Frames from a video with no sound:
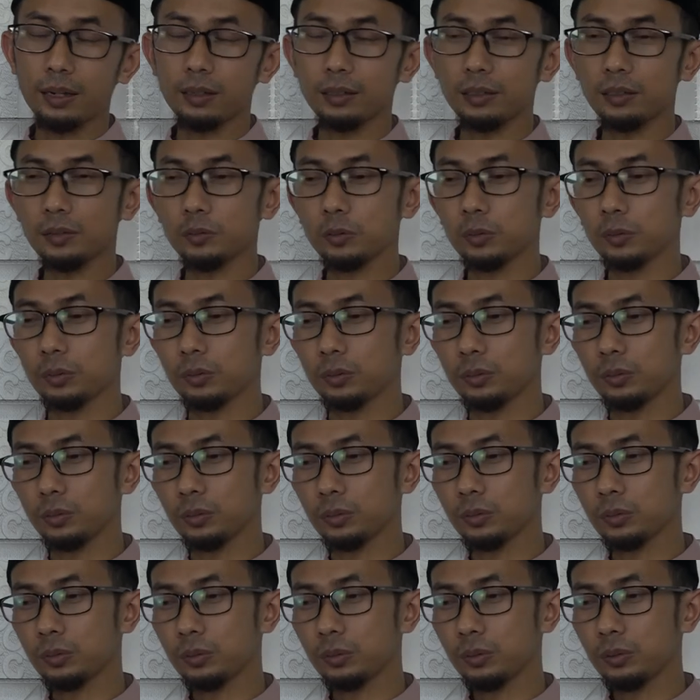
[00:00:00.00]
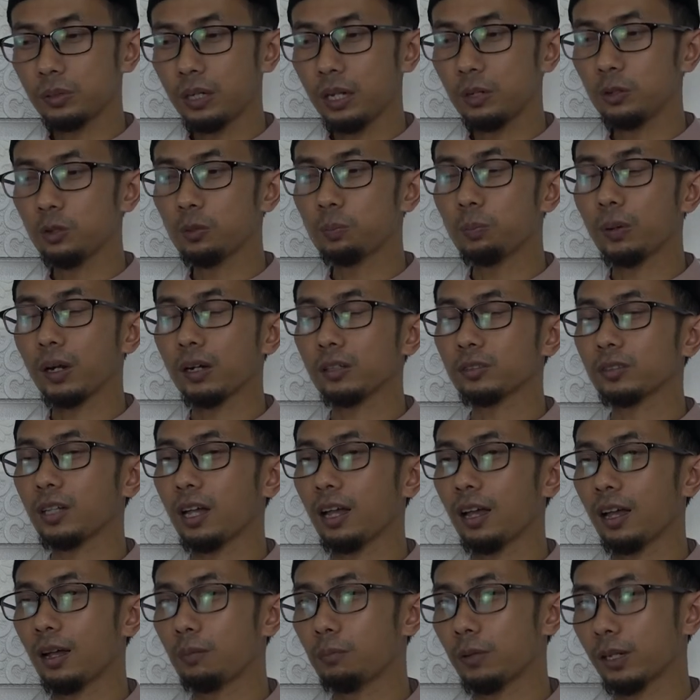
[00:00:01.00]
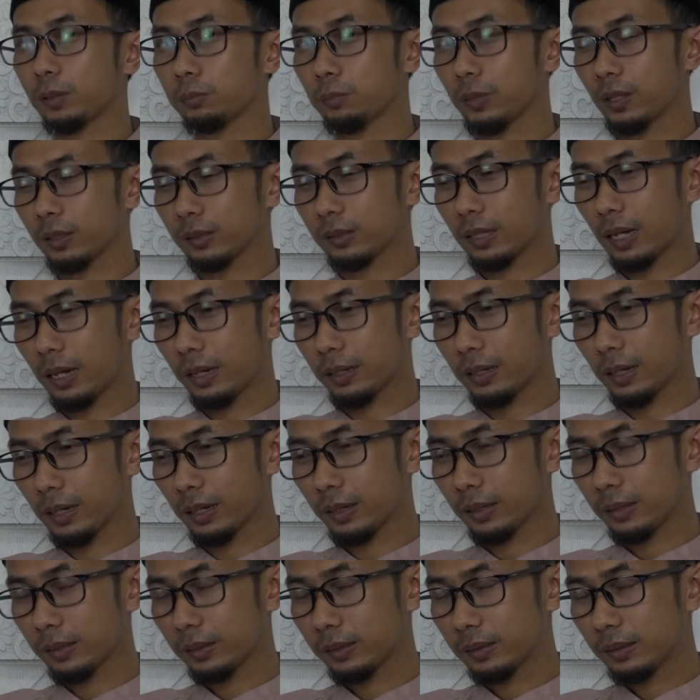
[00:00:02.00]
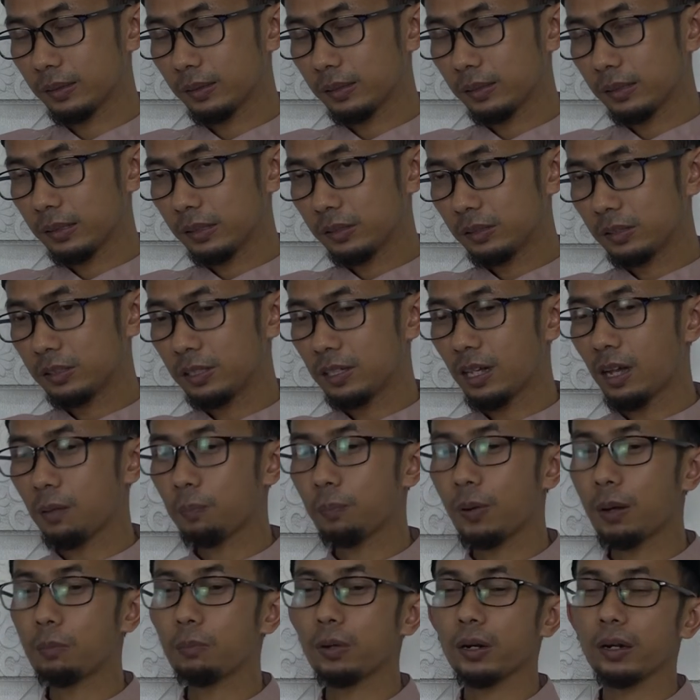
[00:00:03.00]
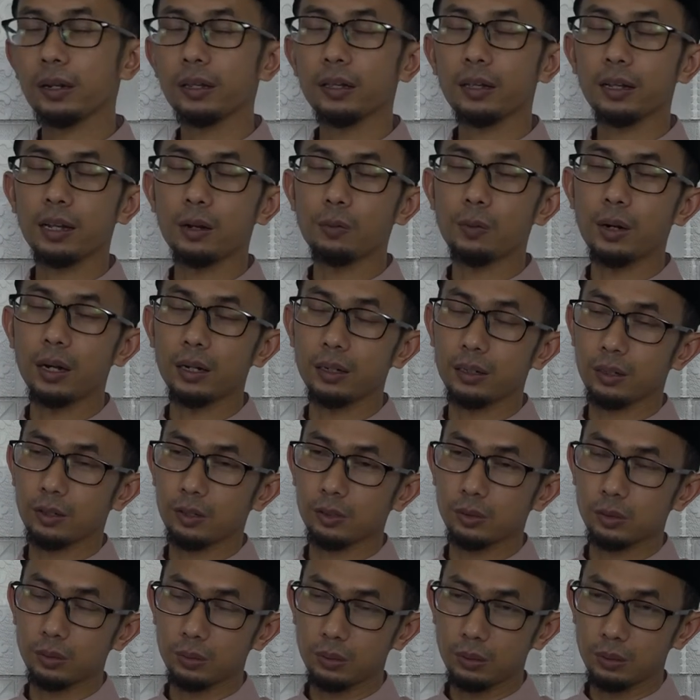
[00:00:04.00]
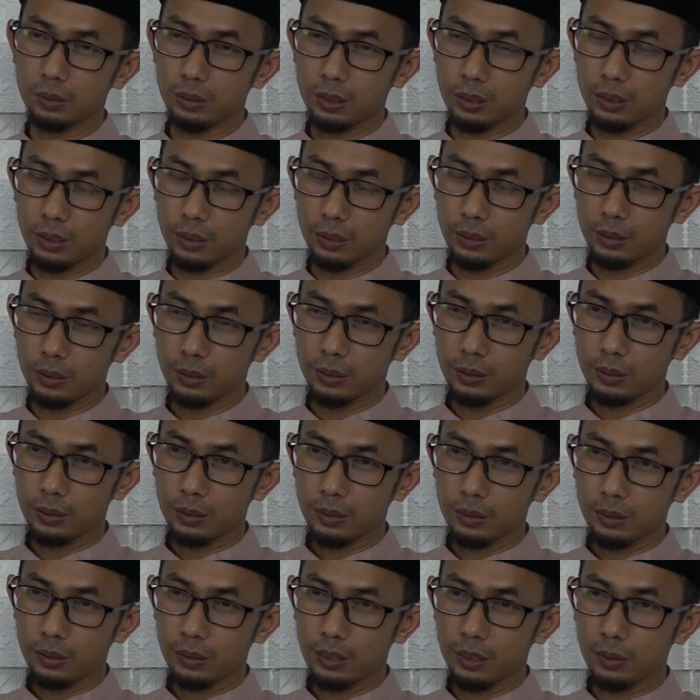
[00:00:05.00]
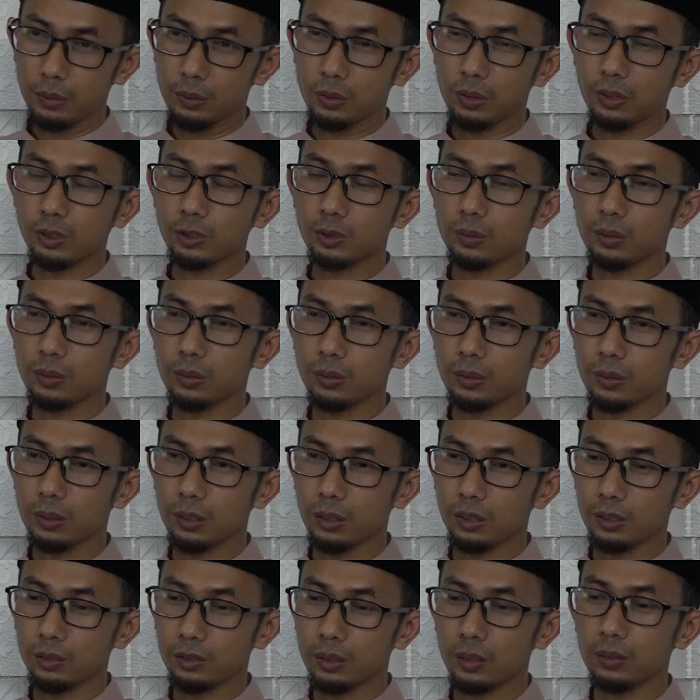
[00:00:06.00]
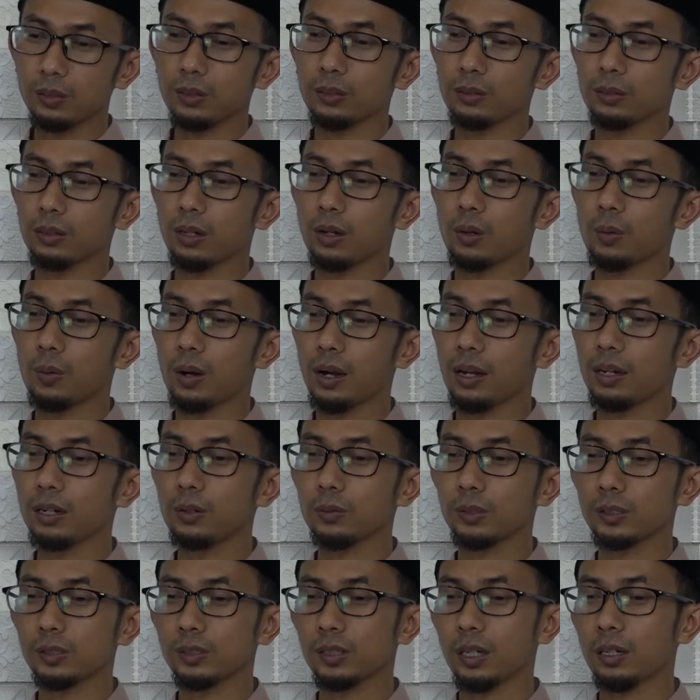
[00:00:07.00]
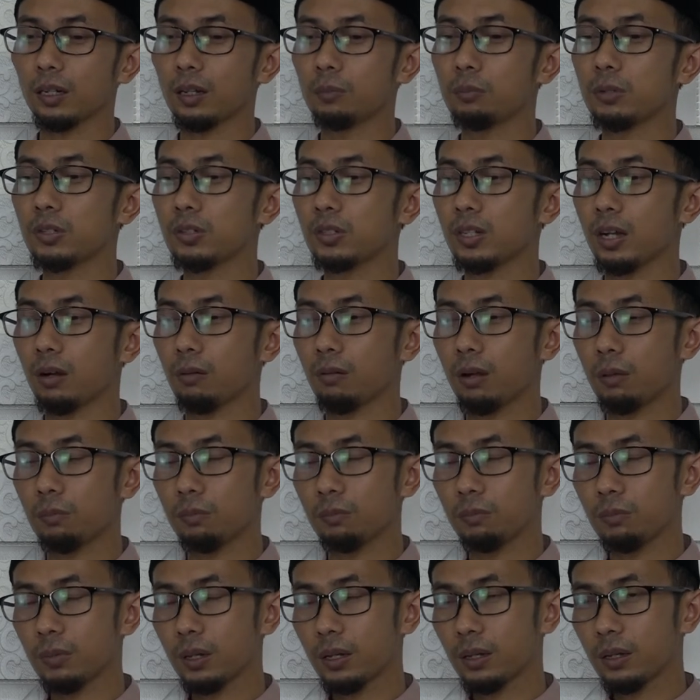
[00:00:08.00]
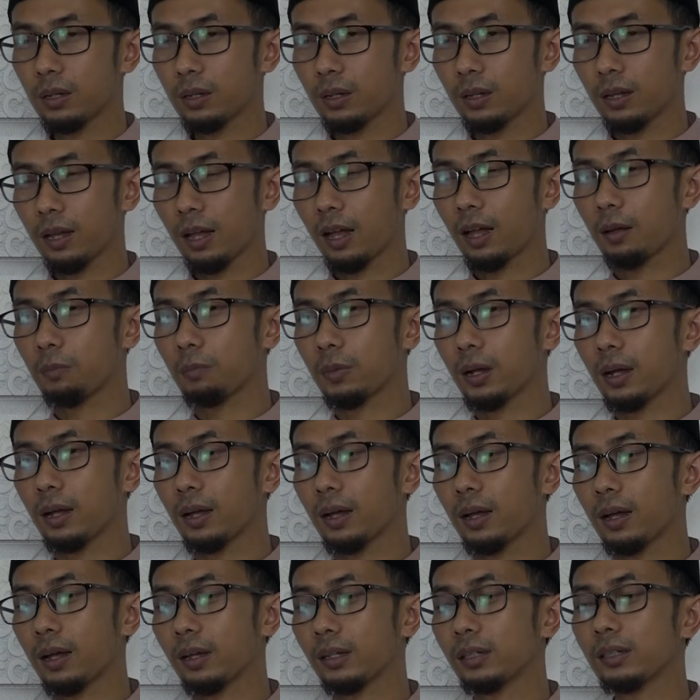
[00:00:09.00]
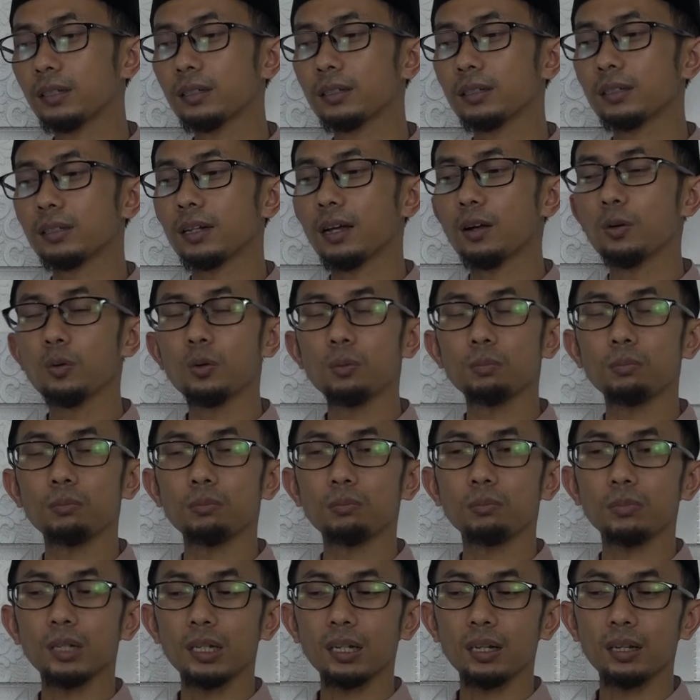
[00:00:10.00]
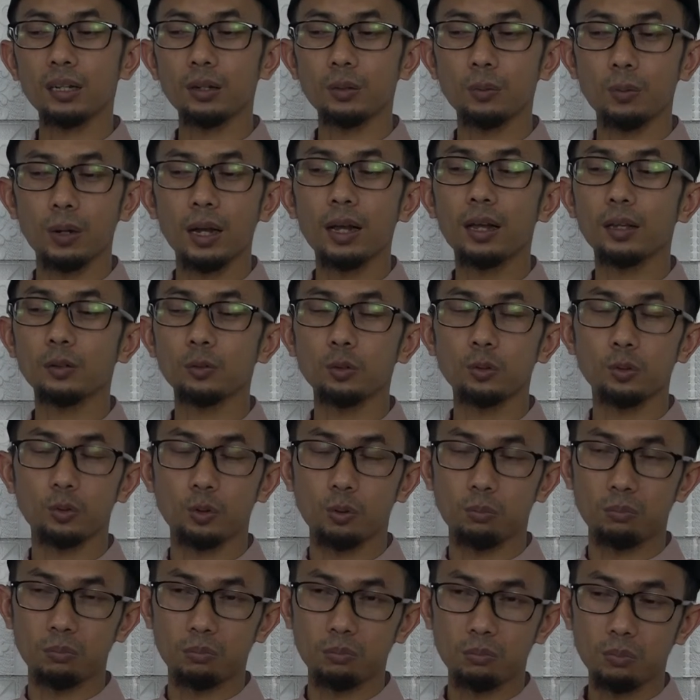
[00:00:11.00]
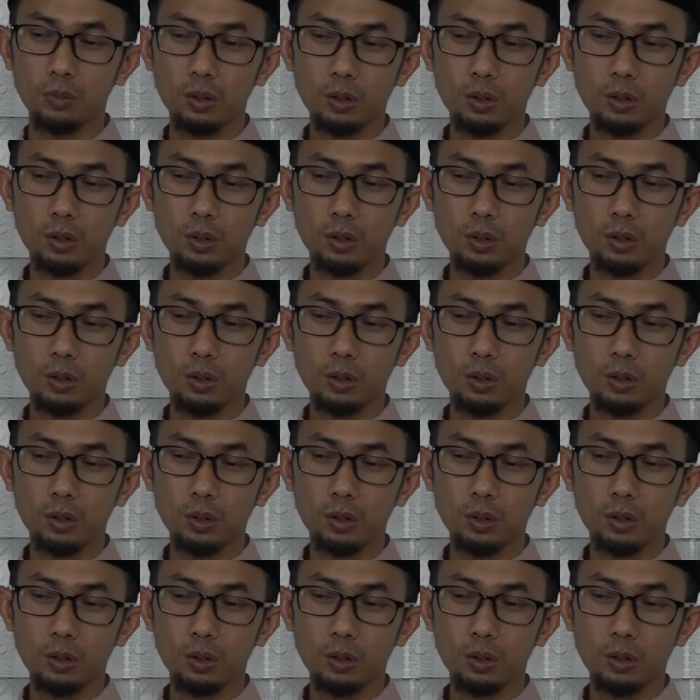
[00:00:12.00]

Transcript: hal itu, lalu para sahabat bertanya, "Siapa mereka wahai Rasulullah?" Lalu Rasulullah Shallallahu Alaihi Wasallam menjawab, ama innahum ikhwanukum